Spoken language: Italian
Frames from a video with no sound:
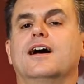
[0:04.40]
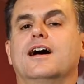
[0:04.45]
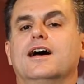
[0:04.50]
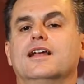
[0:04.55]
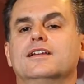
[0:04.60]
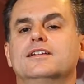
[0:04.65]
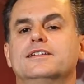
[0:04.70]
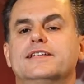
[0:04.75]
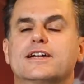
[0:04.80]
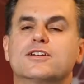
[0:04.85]

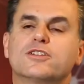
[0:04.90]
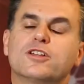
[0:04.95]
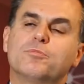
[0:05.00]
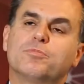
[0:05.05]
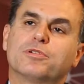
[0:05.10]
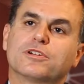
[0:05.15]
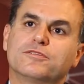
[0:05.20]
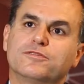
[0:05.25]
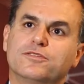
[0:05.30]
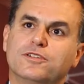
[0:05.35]
All'interno del
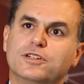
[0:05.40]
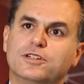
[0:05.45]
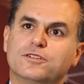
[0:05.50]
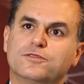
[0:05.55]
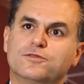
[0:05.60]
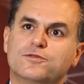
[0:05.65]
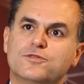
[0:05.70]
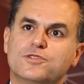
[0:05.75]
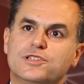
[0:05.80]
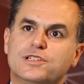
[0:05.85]
portfolio
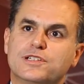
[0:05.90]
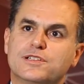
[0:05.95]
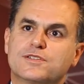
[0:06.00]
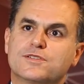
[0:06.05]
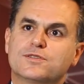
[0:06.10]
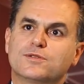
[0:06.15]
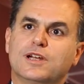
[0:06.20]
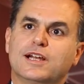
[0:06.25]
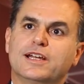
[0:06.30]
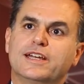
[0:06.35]

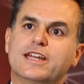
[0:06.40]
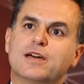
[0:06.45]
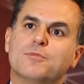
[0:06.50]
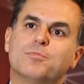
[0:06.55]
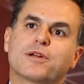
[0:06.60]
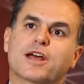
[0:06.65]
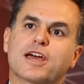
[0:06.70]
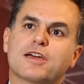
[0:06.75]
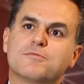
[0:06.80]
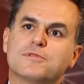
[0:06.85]
Fujitsu la linea
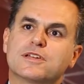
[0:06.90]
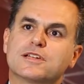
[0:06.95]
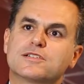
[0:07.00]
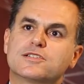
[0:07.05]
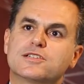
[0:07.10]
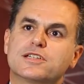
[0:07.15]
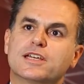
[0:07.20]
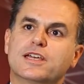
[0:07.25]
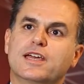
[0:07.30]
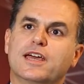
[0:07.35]

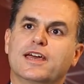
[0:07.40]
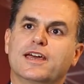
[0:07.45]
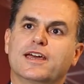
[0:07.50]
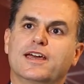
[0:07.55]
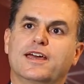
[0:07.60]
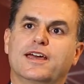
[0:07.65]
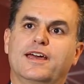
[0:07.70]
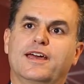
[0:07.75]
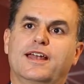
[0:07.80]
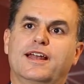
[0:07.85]
Primergy
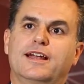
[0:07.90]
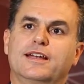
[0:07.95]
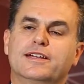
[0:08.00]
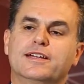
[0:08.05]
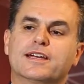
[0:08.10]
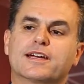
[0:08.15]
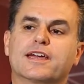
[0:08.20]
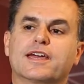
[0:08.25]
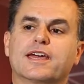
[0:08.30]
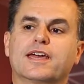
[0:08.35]
è la
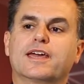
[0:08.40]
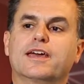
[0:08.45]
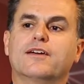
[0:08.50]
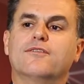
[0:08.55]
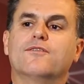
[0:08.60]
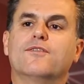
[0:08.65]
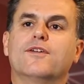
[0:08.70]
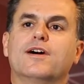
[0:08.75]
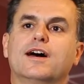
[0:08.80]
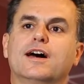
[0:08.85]
linea che
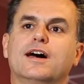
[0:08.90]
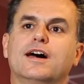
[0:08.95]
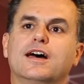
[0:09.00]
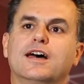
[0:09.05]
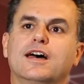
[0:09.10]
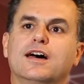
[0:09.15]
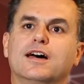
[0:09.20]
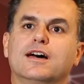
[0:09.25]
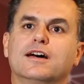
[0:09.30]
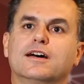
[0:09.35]
va
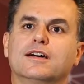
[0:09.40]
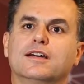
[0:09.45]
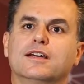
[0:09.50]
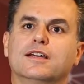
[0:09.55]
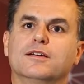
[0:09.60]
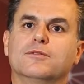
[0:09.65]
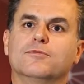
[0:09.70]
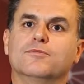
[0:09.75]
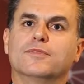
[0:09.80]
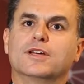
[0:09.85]
a
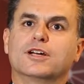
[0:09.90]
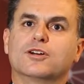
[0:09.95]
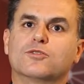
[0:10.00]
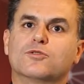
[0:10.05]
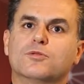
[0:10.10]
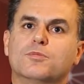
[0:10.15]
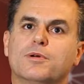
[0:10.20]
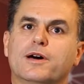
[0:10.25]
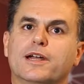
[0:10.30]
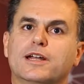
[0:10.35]
ehm,
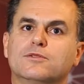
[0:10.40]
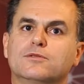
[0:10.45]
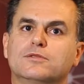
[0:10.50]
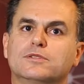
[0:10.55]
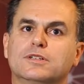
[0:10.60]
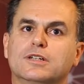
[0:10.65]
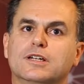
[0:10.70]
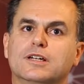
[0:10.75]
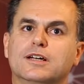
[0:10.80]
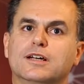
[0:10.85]
occupare
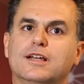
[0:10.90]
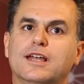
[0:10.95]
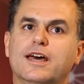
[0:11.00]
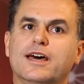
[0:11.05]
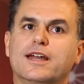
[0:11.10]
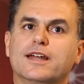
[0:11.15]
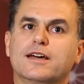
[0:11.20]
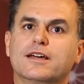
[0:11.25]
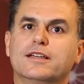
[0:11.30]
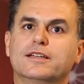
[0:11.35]
tutta
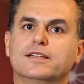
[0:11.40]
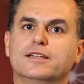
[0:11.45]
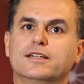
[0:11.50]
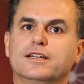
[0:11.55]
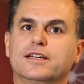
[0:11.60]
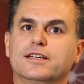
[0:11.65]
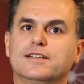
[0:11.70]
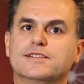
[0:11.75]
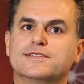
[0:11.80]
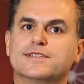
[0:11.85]
l'area
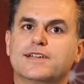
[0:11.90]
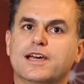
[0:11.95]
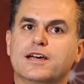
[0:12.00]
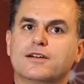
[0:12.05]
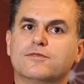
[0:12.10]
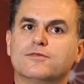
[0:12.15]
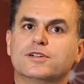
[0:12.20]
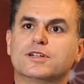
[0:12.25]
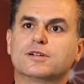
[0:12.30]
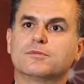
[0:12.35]
dei
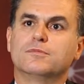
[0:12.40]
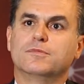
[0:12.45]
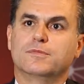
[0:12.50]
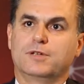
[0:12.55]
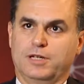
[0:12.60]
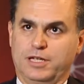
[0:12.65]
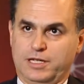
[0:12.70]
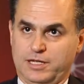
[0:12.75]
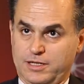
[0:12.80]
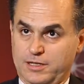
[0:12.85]
server
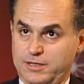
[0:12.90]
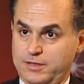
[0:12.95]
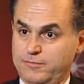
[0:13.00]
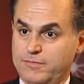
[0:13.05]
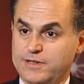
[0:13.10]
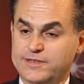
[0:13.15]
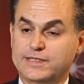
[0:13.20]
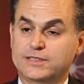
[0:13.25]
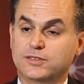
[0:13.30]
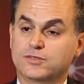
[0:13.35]
eh,
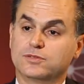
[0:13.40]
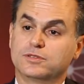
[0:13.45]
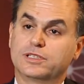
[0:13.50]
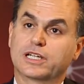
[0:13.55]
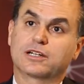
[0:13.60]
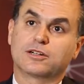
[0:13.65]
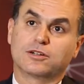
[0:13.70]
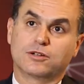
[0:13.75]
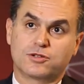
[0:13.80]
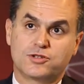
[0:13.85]
basati su
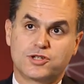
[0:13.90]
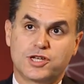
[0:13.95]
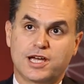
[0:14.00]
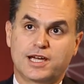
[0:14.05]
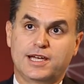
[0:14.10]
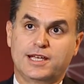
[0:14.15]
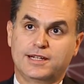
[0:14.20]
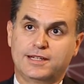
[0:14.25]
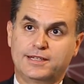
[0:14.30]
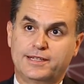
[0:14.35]
tecnologia
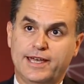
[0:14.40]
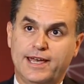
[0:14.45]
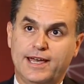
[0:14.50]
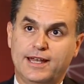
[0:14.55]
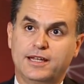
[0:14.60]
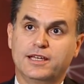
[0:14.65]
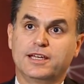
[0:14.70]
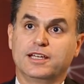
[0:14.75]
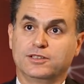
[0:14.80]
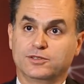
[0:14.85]

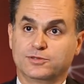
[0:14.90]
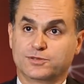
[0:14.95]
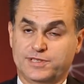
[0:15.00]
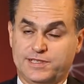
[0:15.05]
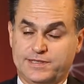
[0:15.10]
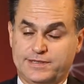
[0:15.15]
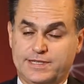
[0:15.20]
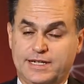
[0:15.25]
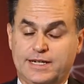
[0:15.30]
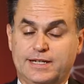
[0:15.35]
Intel Industry
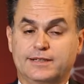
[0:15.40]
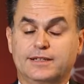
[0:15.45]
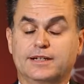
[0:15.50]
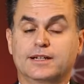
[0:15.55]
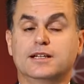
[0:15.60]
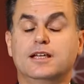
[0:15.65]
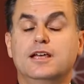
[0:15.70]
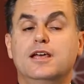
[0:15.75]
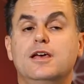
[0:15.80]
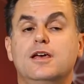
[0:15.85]

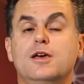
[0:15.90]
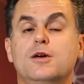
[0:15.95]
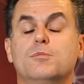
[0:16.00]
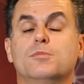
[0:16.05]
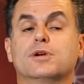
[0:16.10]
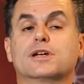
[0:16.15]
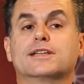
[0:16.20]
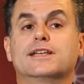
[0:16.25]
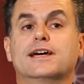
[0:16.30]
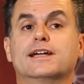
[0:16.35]
Standard.
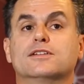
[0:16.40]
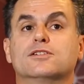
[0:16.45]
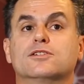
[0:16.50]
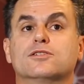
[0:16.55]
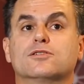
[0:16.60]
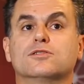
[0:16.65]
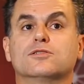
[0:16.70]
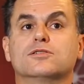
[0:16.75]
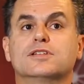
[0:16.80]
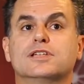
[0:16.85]

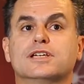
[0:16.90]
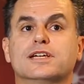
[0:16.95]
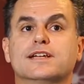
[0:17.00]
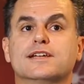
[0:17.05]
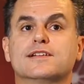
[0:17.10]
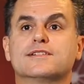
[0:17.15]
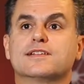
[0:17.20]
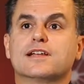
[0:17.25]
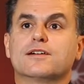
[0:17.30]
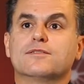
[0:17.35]
Pertanto
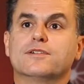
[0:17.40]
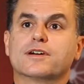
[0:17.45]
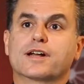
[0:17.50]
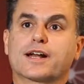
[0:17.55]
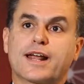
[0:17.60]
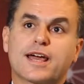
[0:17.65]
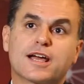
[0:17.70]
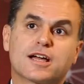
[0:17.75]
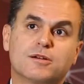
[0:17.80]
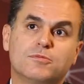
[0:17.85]
contiene server
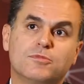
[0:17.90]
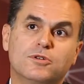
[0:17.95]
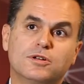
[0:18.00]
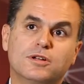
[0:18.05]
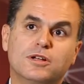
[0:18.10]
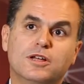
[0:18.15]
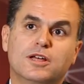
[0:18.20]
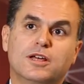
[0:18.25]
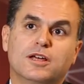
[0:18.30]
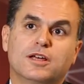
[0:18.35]

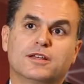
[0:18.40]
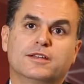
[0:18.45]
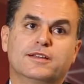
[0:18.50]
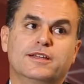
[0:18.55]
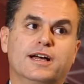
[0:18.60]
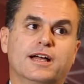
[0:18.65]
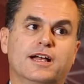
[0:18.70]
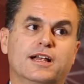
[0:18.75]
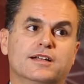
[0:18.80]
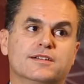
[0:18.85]
rackable
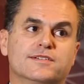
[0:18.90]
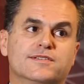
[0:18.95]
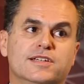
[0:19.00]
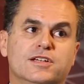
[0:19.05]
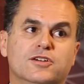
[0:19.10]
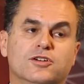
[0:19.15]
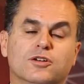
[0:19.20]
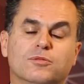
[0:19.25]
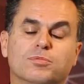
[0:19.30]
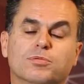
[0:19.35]
dal
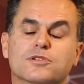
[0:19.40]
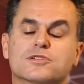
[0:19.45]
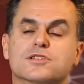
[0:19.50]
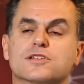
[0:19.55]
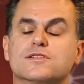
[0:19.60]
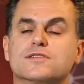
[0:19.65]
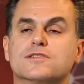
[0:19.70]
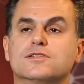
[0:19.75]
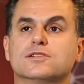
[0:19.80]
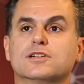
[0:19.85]
singolo
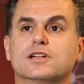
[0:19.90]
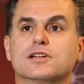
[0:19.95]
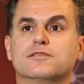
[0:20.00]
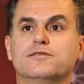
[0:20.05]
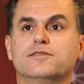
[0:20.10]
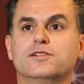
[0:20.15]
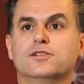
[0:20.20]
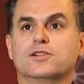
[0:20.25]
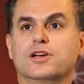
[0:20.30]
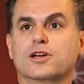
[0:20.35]
processore
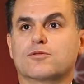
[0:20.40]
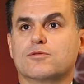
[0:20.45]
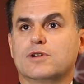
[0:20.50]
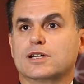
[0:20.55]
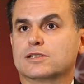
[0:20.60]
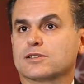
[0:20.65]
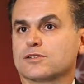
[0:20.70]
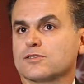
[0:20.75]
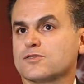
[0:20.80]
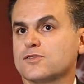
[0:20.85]
fino ai
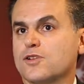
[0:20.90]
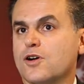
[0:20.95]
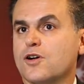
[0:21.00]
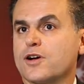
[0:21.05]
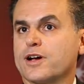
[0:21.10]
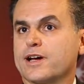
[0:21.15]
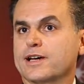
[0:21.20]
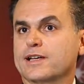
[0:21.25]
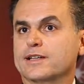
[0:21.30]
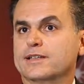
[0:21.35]
quattro
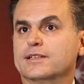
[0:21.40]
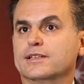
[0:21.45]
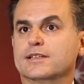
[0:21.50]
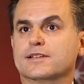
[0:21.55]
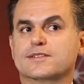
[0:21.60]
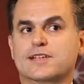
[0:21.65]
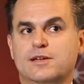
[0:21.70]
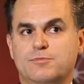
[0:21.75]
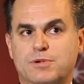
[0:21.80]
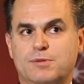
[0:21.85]
socket
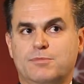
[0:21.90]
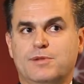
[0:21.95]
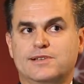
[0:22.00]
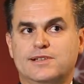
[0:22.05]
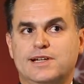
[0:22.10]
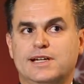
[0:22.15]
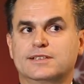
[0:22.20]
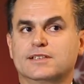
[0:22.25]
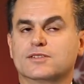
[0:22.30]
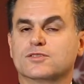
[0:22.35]
sempre
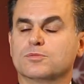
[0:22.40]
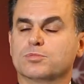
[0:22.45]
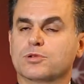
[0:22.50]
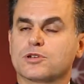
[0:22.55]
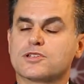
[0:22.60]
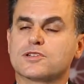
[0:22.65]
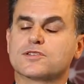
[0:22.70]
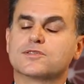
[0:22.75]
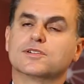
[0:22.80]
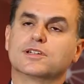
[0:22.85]
basati su
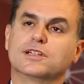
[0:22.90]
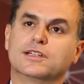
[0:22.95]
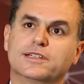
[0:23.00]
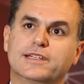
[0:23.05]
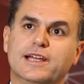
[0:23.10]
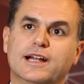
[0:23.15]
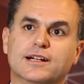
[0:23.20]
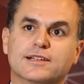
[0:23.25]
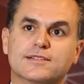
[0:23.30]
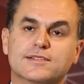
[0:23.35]
processori
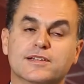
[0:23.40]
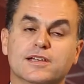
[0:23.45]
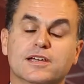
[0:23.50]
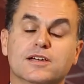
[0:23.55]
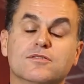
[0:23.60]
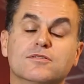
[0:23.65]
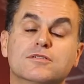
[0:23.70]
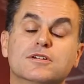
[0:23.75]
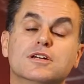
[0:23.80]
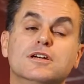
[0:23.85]
Intel
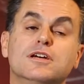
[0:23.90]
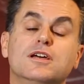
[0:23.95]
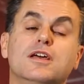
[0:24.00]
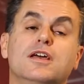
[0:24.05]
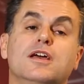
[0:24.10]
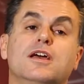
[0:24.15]
Xeon